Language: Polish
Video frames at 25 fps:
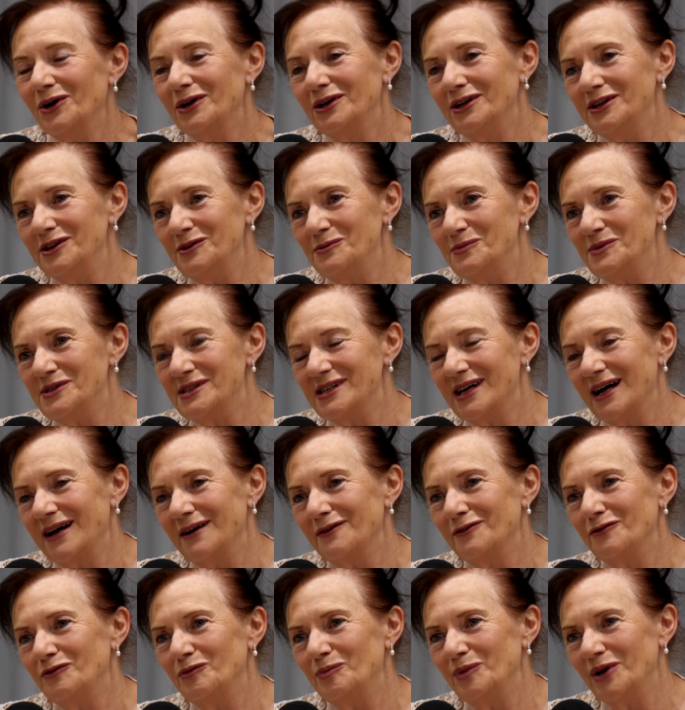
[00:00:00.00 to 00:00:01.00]
lipca
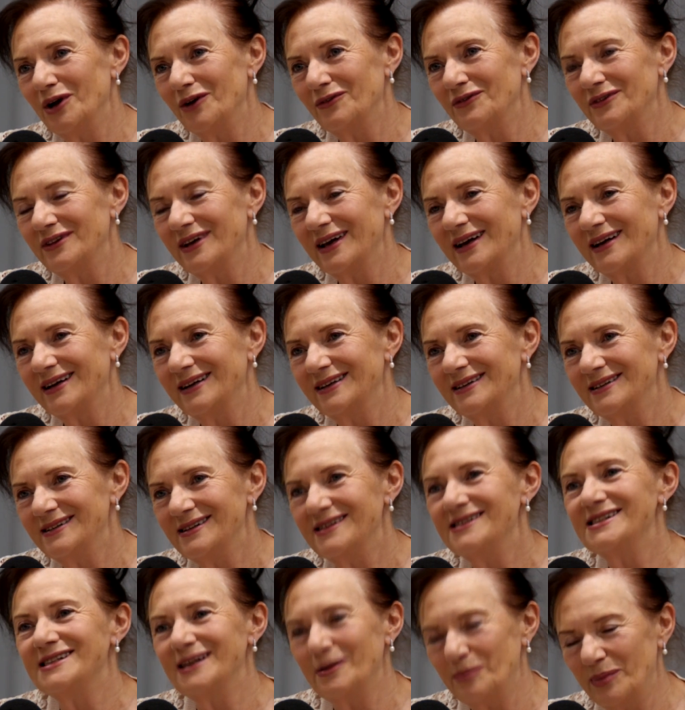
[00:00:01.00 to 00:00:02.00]
w piątek.
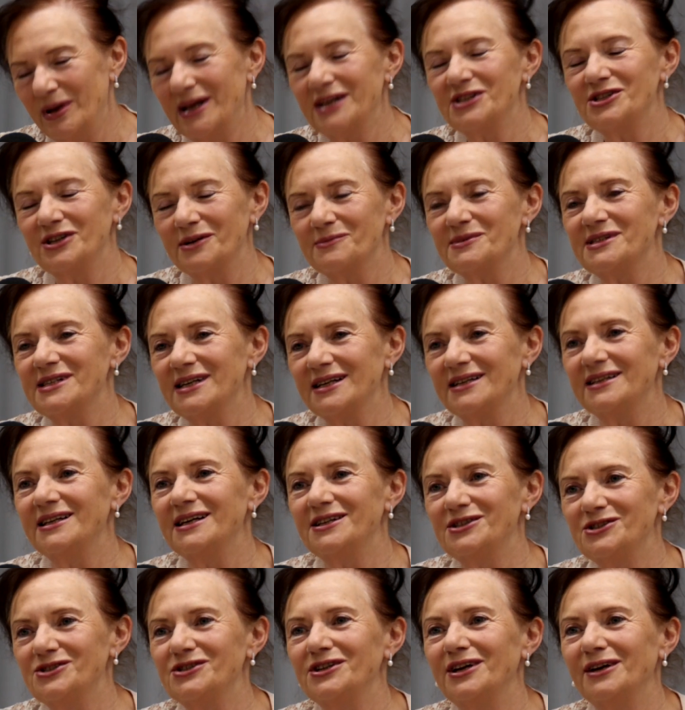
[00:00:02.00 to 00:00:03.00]
Zapraszam
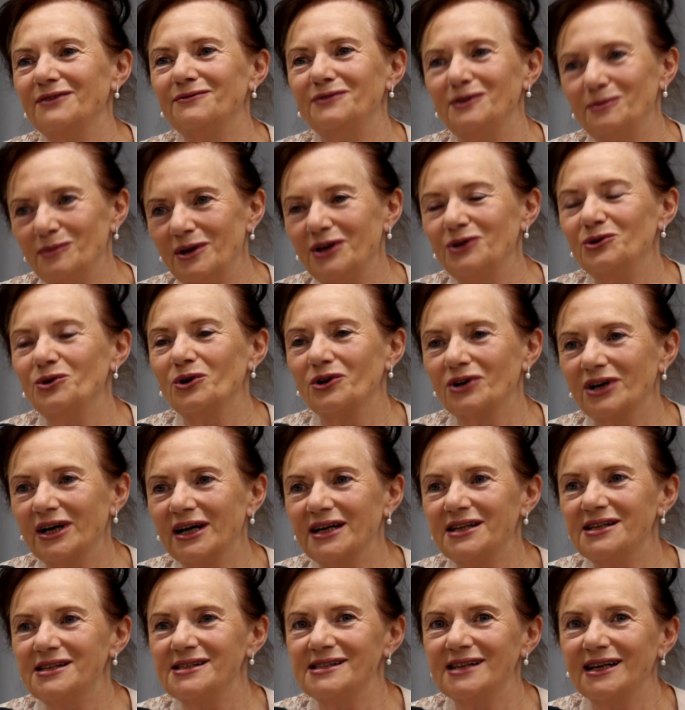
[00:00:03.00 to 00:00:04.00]
serdecznie w imieniu
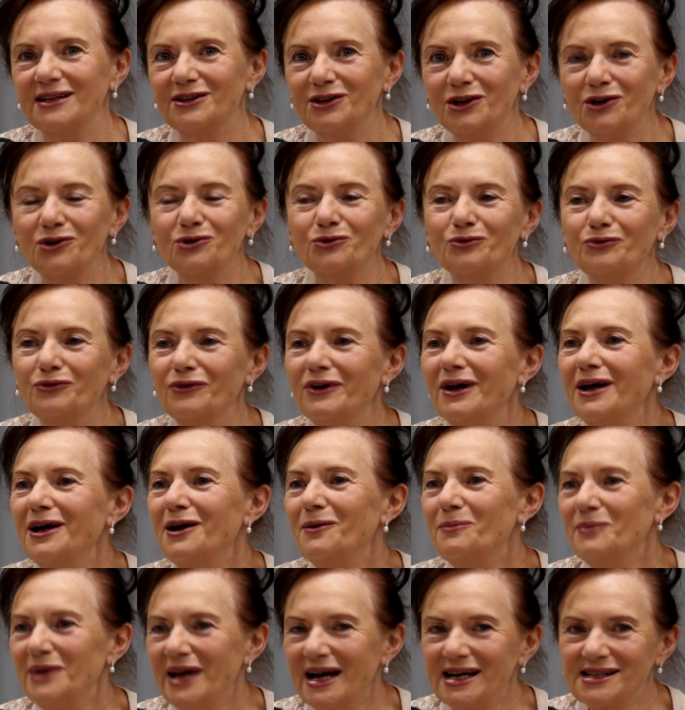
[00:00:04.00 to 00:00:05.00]
organizatorów
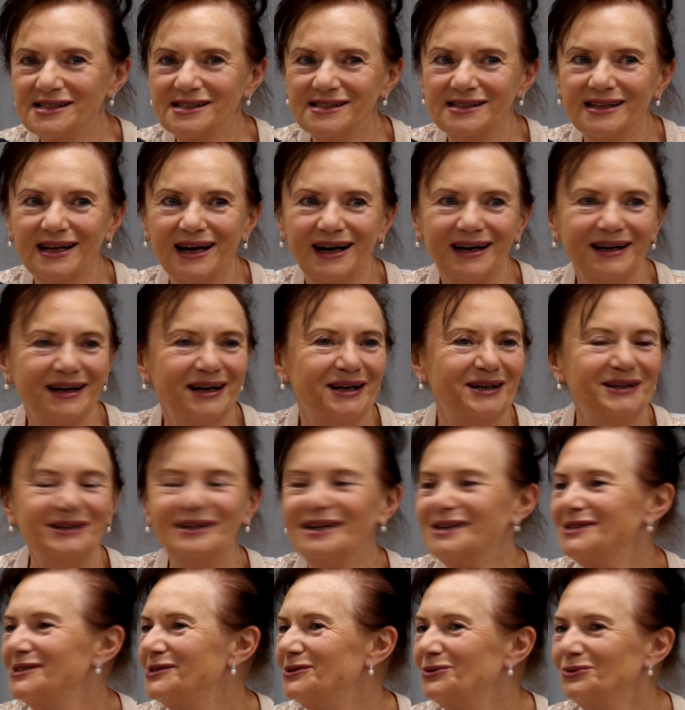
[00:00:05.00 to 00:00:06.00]
miasta,
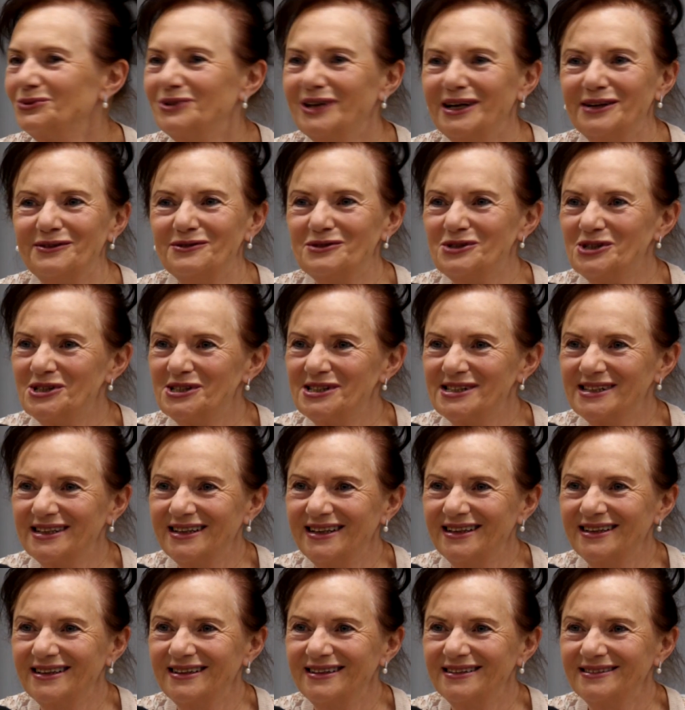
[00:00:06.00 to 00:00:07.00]
nas tutaj
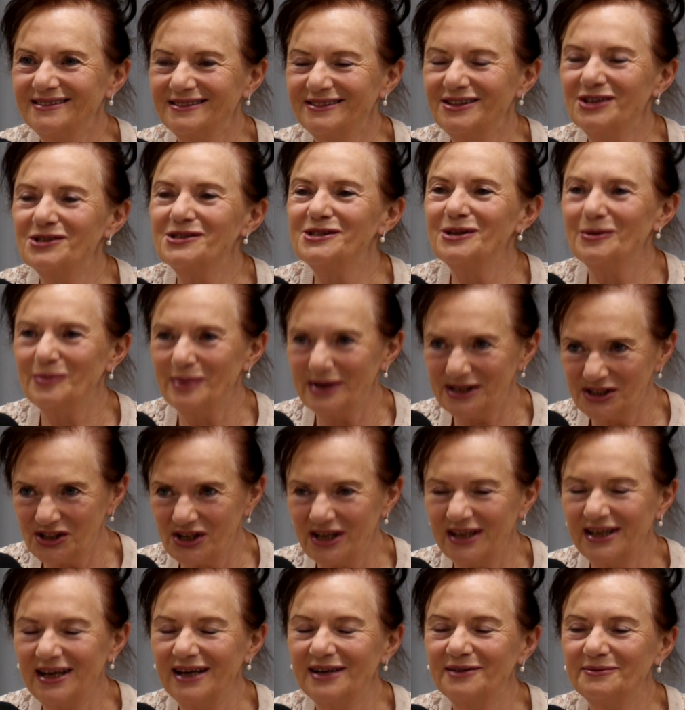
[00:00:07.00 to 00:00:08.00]
wszystkich. Do
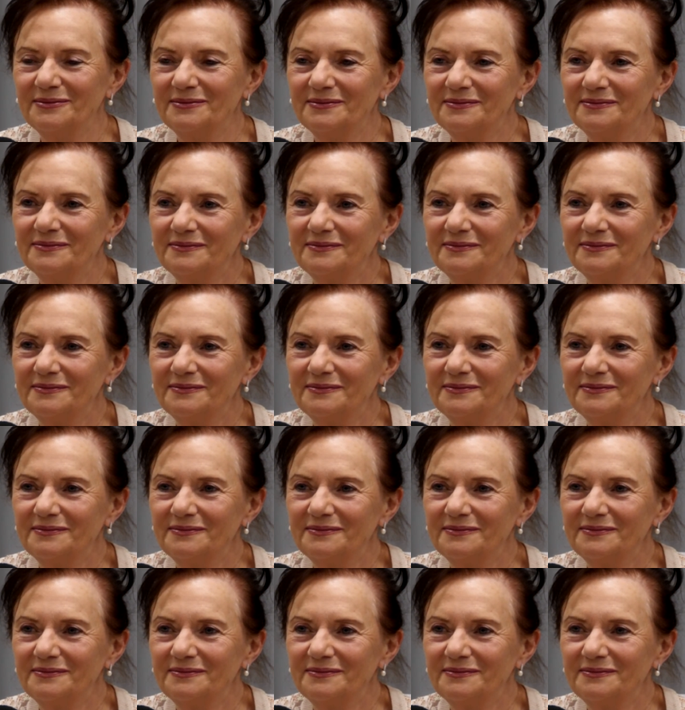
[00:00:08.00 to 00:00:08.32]
zobaczenia.